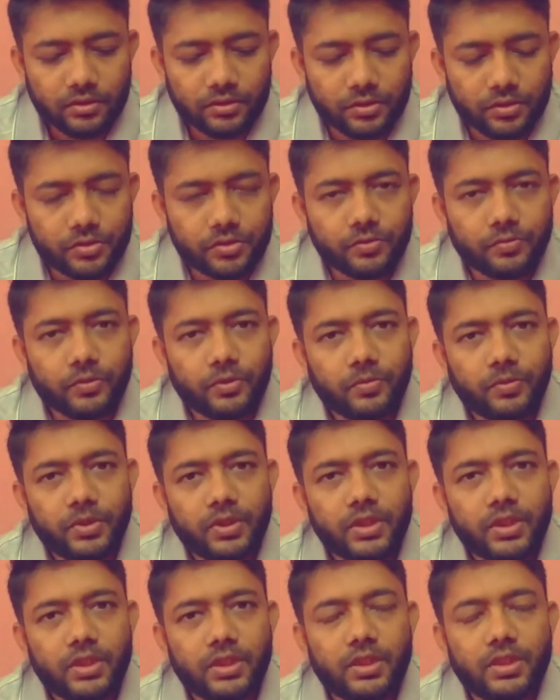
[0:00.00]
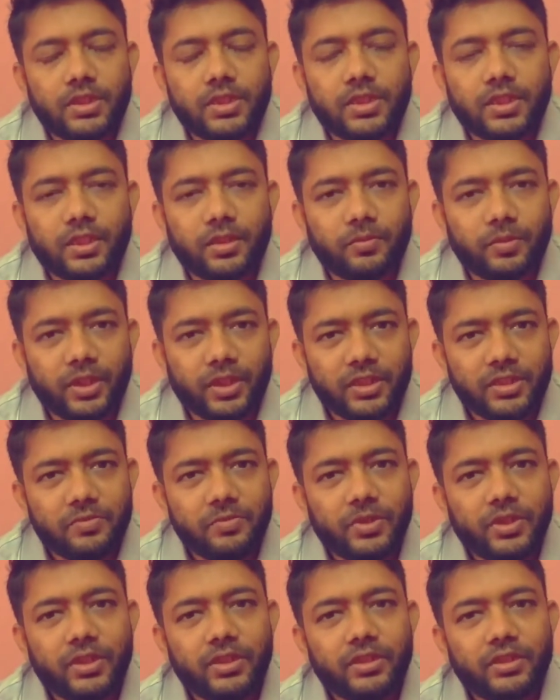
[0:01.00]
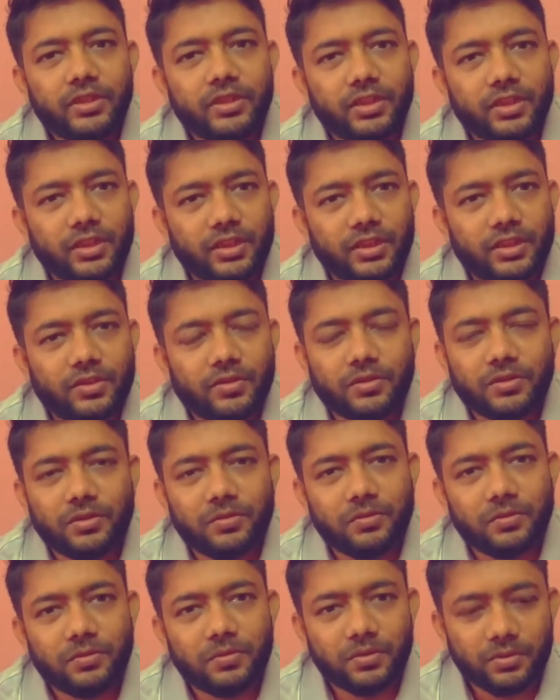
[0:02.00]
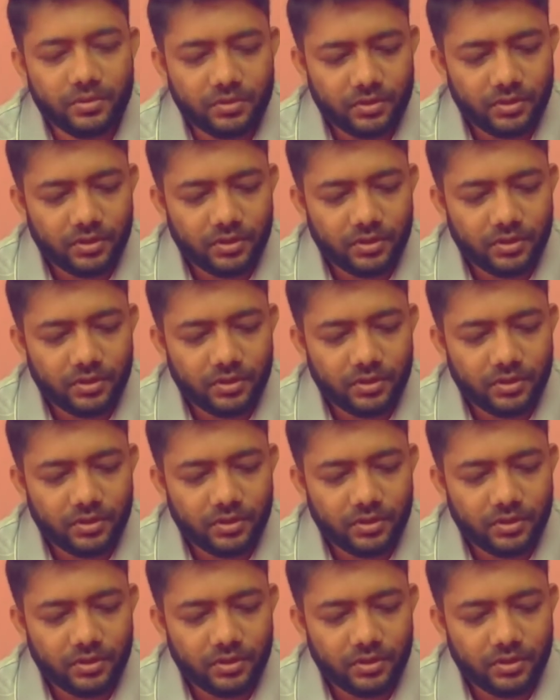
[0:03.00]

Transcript: ষষ্ঠ পর্বে ইন্ডাস্ট্রিয়াল ম্যানেজমেন্ট নিয়ে কথা বলবো